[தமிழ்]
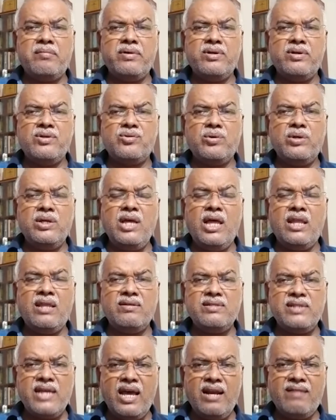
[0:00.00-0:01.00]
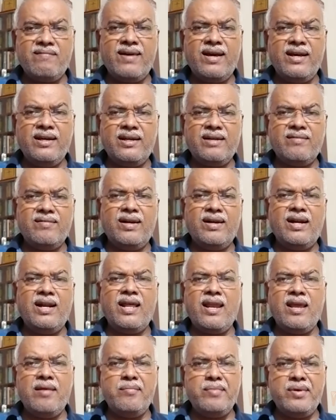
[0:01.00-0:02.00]
அப்படின்னு சொல்லி அந்த ஷேரை வாங்குறவங்களாம்
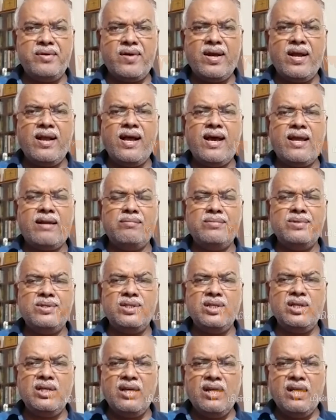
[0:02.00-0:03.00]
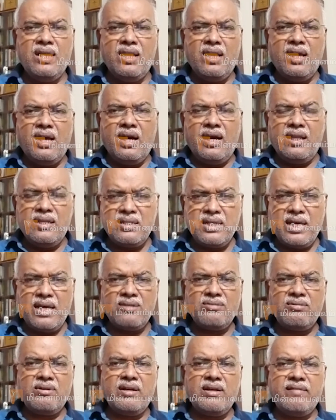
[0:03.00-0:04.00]
நிறைய பேர் வாங்க ஆரம்பித்து அந்த
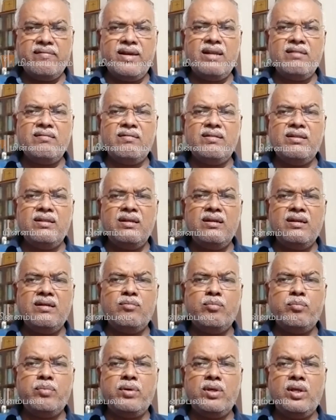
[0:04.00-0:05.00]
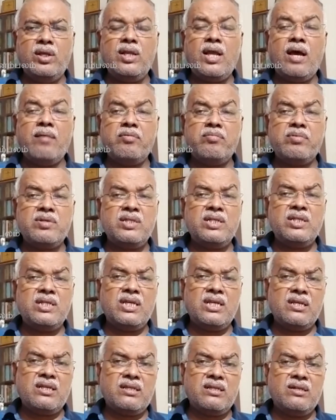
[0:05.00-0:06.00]
ஷேர்ஸ்னுடைய விலை வந்து முப்பதுலேருந்து நாற்பது
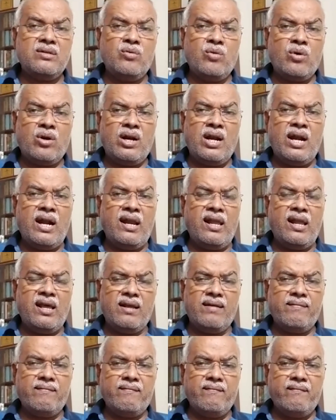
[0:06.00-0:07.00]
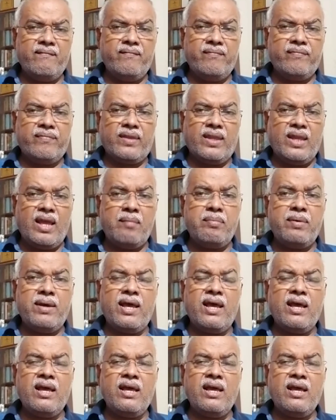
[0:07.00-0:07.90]
பர்சன்டேஜ் இருக்குது ஒரு நாளில் அப்போ